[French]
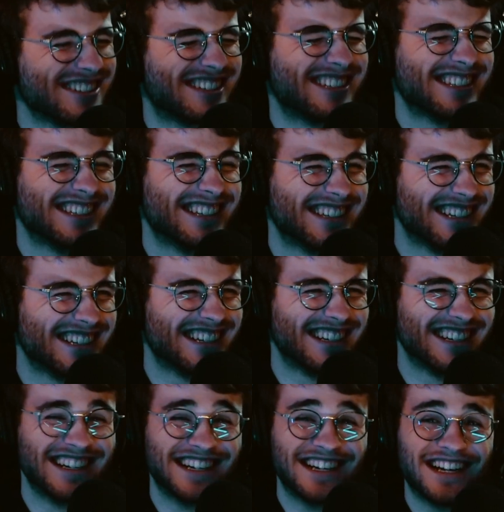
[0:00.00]
Gars. Euh, très
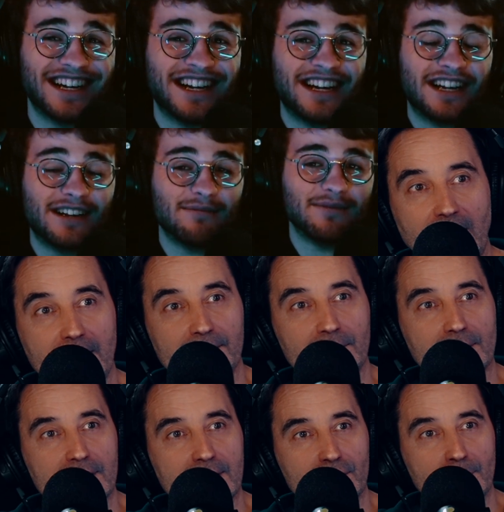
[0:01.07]
sympa. Elle
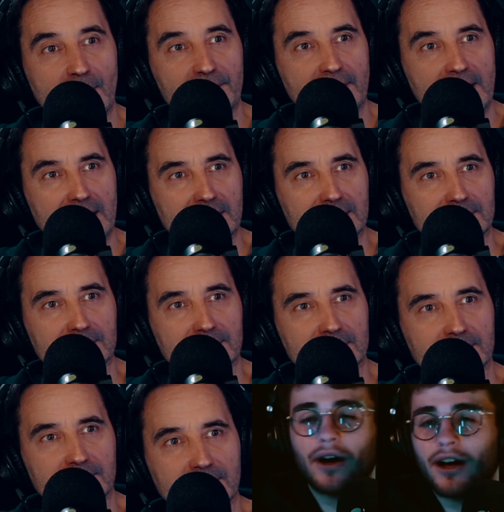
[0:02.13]
travaille dans les chemins de fer
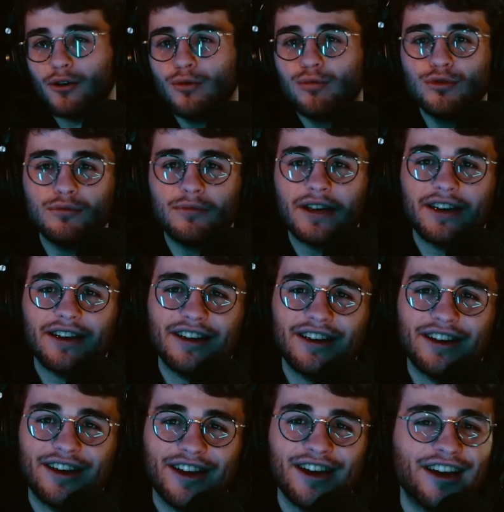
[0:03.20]
Bon, oh, je vais pas aller au bout,
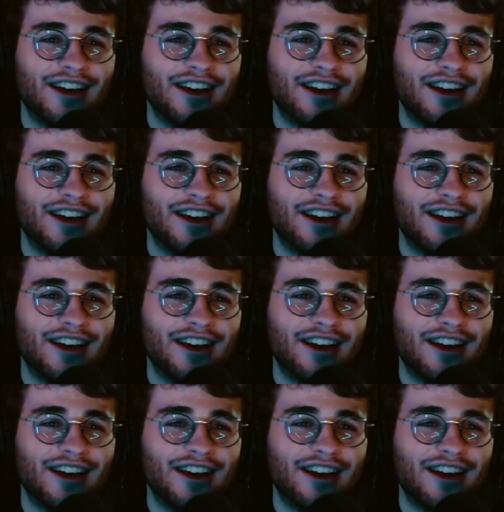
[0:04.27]
mais